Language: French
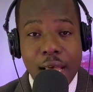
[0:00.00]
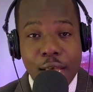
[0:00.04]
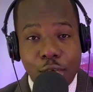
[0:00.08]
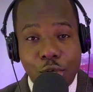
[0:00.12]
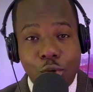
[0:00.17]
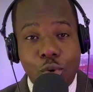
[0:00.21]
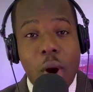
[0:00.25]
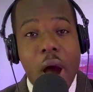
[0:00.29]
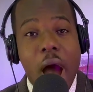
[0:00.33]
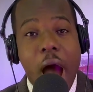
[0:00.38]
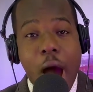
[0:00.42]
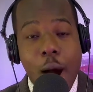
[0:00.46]

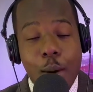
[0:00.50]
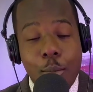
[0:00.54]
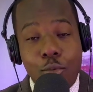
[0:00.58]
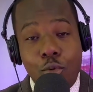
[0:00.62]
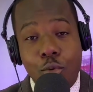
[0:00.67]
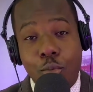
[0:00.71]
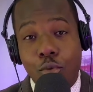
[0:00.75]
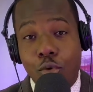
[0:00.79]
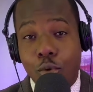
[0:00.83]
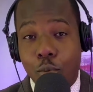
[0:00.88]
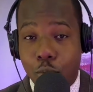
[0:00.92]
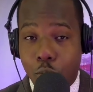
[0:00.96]
un amour
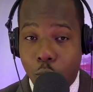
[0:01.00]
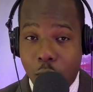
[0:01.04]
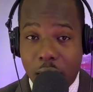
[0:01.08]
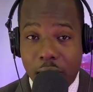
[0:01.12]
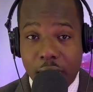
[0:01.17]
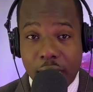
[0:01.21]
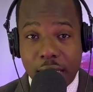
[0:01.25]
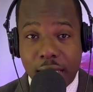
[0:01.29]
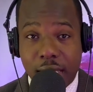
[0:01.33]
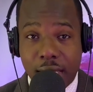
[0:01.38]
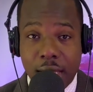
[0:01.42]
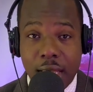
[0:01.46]
pour
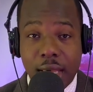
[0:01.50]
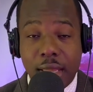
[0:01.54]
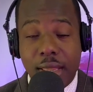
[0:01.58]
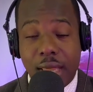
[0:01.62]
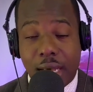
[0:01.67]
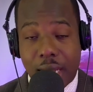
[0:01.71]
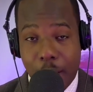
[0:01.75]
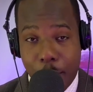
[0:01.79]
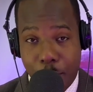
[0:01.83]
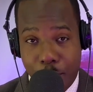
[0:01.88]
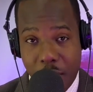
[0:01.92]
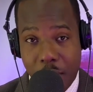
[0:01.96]
progresser, ça
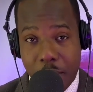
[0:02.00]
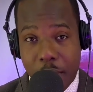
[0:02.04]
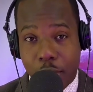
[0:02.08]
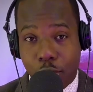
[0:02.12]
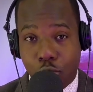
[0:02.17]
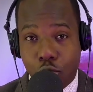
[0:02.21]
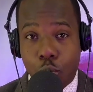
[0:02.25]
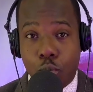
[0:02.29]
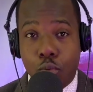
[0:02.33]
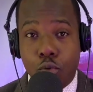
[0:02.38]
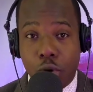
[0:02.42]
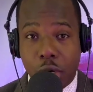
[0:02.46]
qui permet de
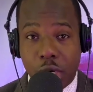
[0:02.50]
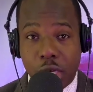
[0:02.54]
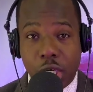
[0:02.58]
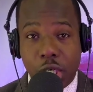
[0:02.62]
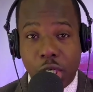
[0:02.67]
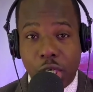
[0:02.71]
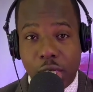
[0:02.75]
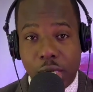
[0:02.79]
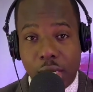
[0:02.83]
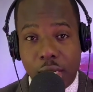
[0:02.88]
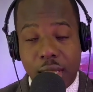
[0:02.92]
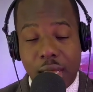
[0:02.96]

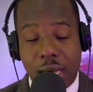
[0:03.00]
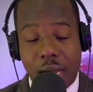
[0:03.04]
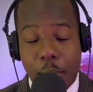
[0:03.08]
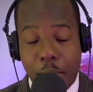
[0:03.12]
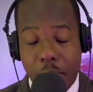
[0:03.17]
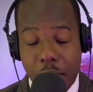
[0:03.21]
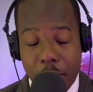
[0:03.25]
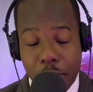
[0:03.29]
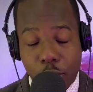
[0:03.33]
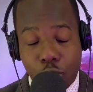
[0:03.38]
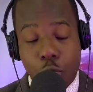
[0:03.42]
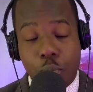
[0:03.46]
protéger, ça qui
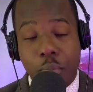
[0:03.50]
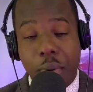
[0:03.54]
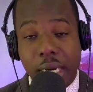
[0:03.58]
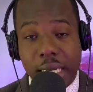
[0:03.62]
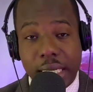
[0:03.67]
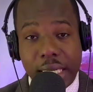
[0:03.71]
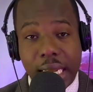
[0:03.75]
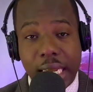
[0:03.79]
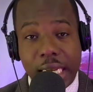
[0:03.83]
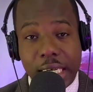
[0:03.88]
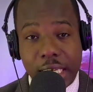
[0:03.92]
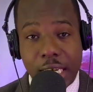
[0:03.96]
permet de
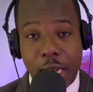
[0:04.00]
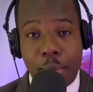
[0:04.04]
partager,